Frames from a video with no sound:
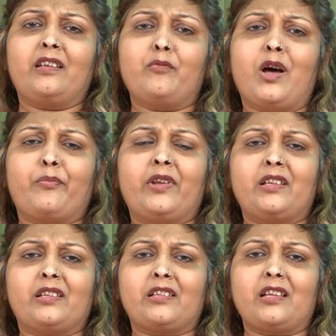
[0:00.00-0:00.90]
कि बाप रे
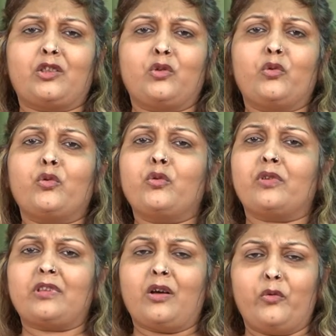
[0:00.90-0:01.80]
इसके साथ तो
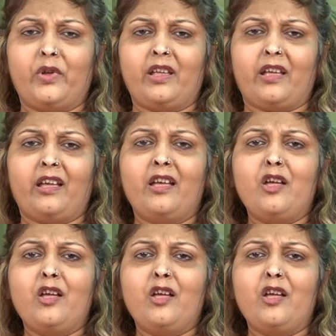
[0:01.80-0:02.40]
क्रूरता हुई है